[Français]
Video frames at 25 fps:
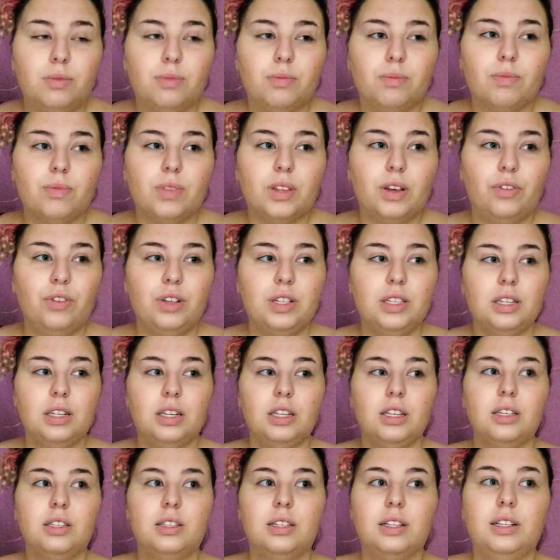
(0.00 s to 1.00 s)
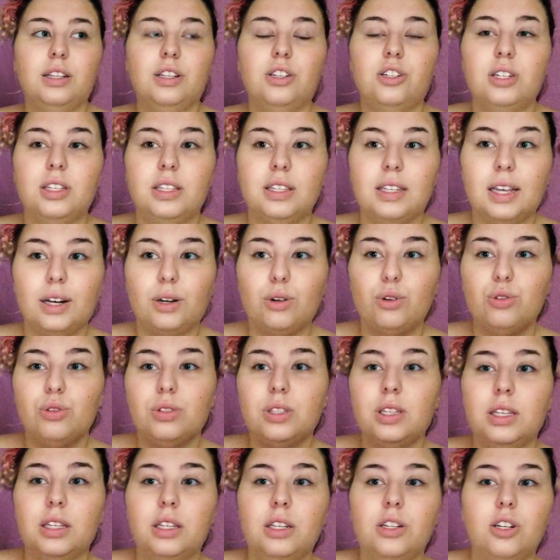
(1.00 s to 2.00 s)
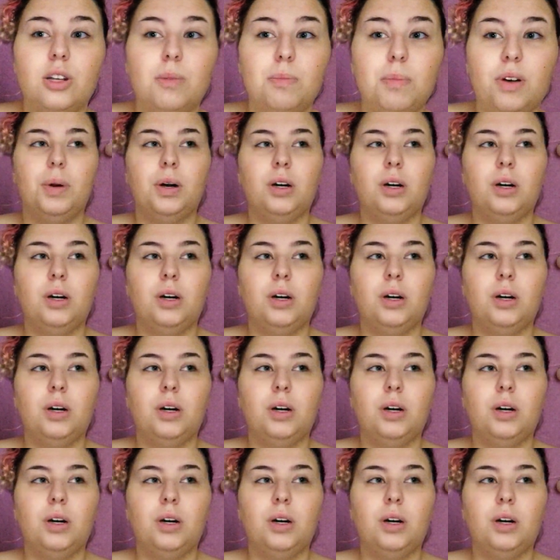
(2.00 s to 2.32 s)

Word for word: En fait, c'est quelque chose qui est déjà pas facile.